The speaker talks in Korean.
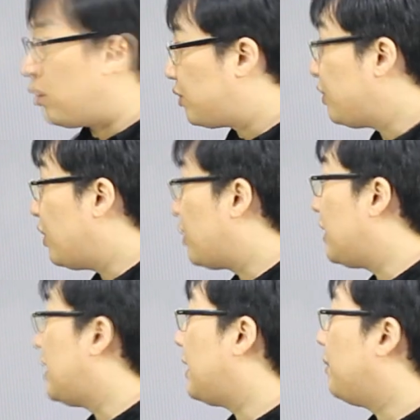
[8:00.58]
어순이
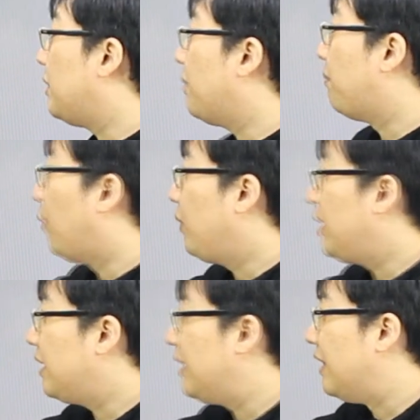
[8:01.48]
어떻게 되냐면요.
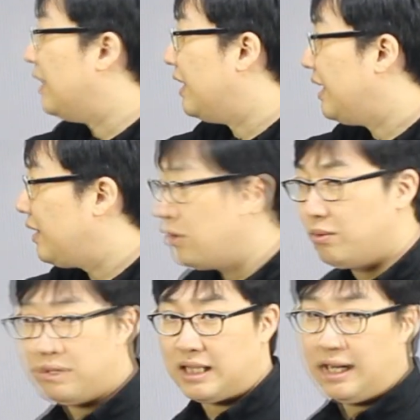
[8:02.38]
boy는 니 i ñ
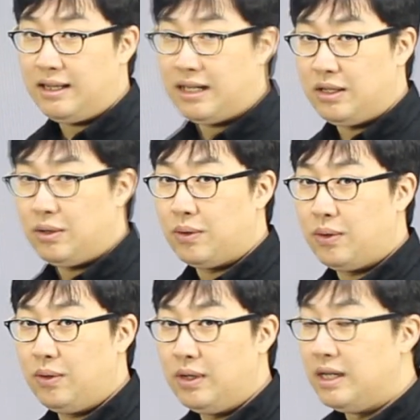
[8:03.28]
o 입니다
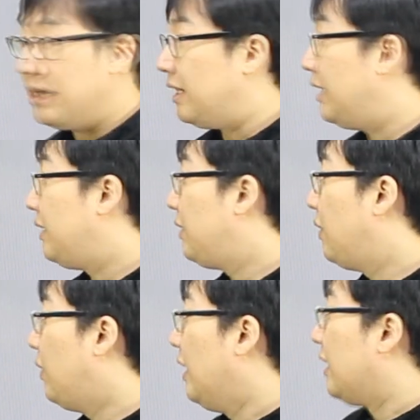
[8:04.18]
니뇨
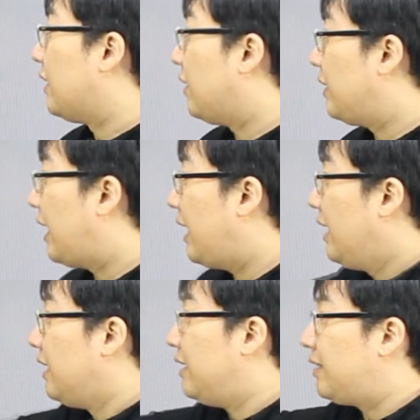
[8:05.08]
ñ o 그런데
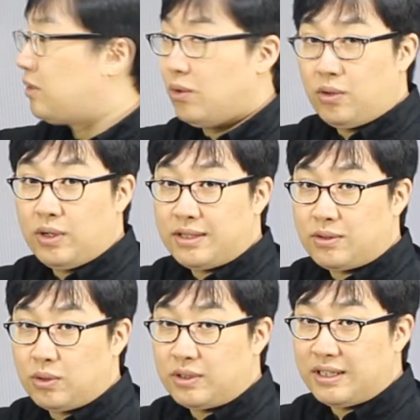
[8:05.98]
리스토,
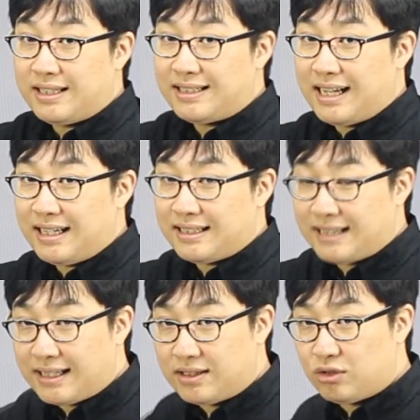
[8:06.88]
리스토스, 리스타,
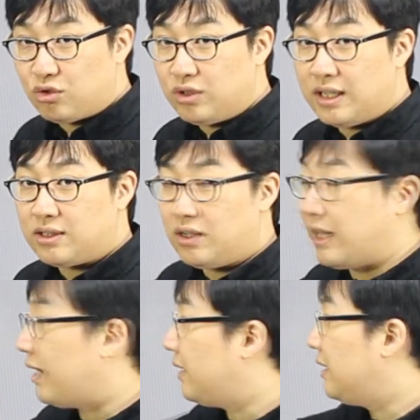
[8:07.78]
리스타스
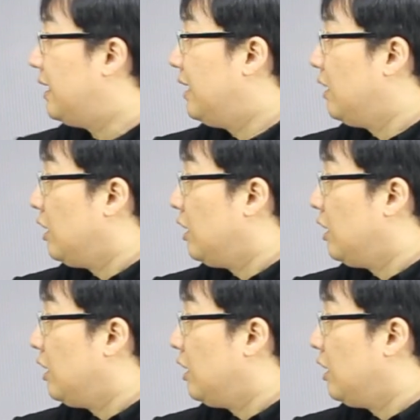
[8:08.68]
중에서 얘는